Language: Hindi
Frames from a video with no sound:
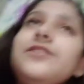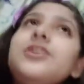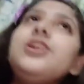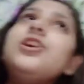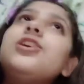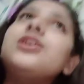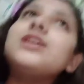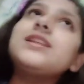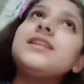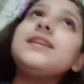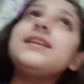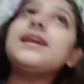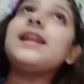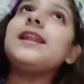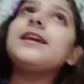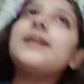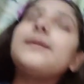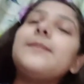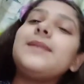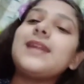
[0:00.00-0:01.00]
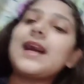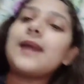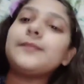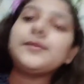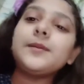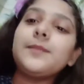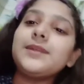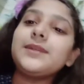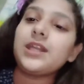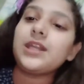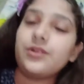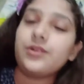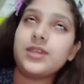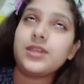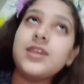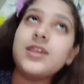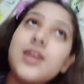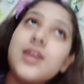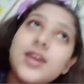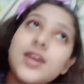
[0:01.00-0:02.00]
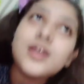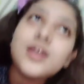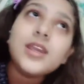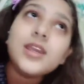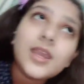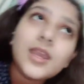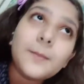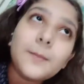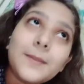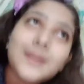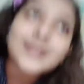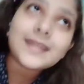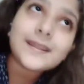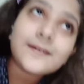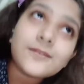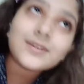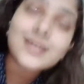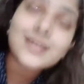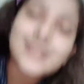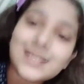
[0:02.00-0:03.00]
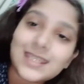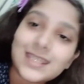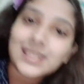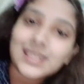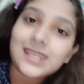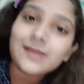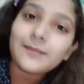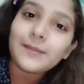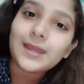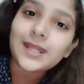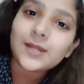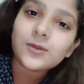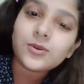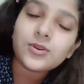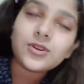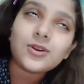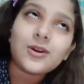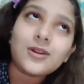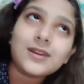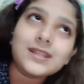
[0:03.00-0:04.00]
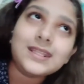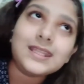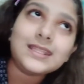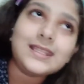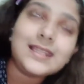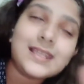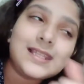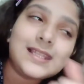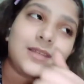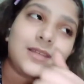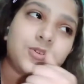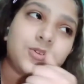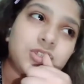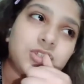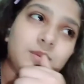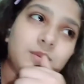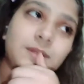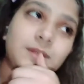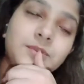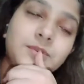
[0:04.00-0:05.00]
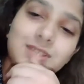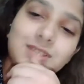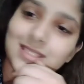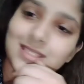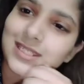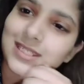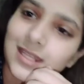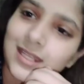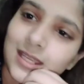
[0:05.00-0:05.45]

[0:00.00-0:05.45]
थी वीडियो किसी चैनल की मैं नाम नहीं बताऊँगी मैंने उनकी देखी मैंने उनके और देखने के लिए कुछ मुझे अच्छी